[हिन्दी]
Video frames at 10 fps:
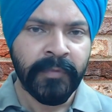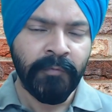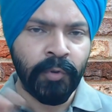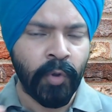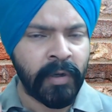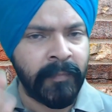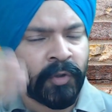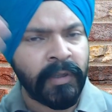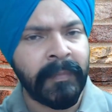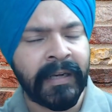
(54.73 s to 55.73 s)
वो नौ
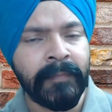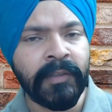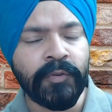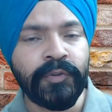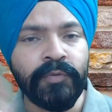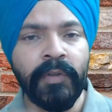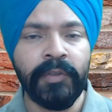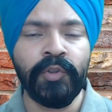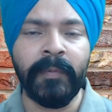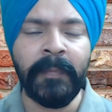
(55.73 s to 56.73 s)
कमरों के बारे में सोचूँ
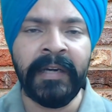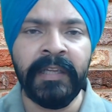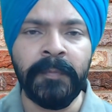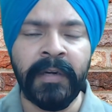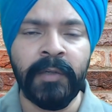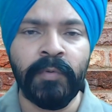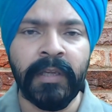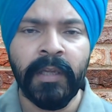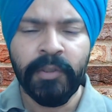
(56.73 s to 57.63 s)
जो अभी पेंडिंग पड़े हुए हैं